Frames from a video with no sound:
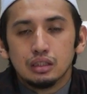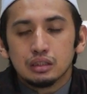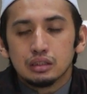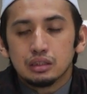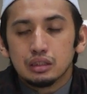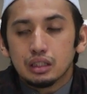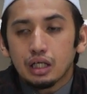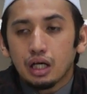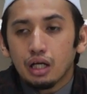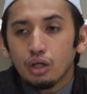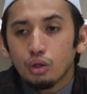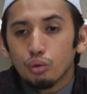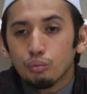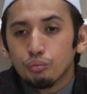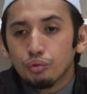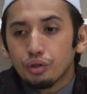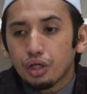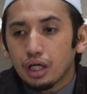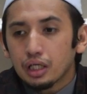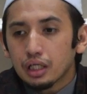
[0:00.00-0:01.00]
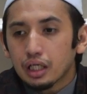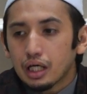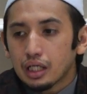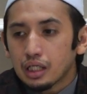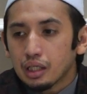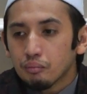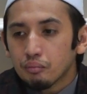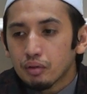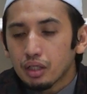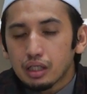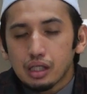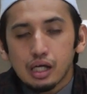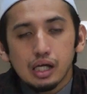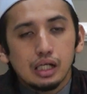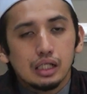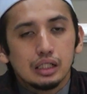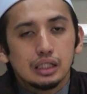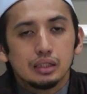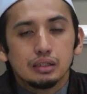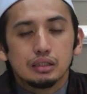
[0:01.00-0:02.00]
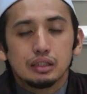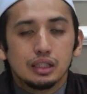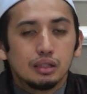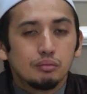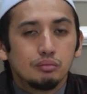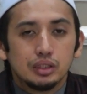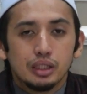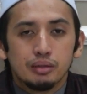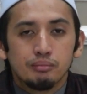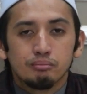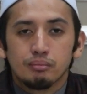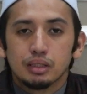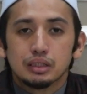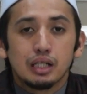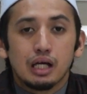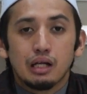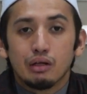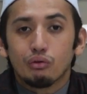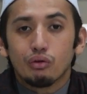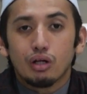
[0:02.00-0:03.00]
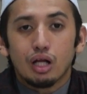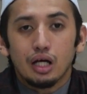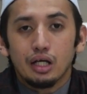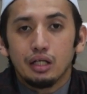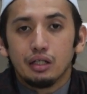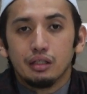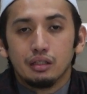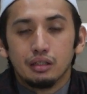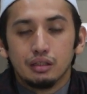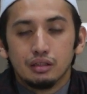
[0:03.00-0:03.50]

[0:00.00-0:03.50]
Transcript: jikalau bukan karena mereka kita tidak bisa membaca Al-Quran